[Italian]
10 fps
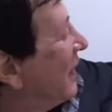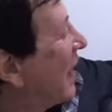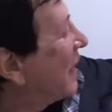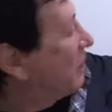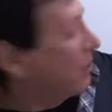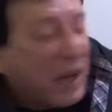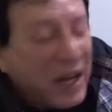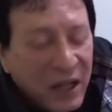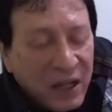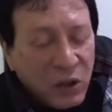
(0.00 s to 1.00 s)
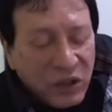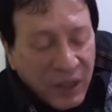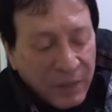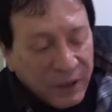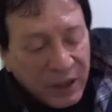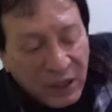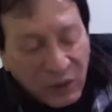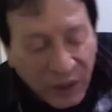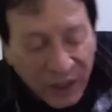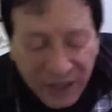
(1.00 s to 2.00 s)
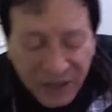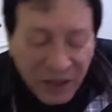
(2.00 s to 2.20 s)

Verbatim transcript: Ah, beh, io ho sempre detto, ragazzi,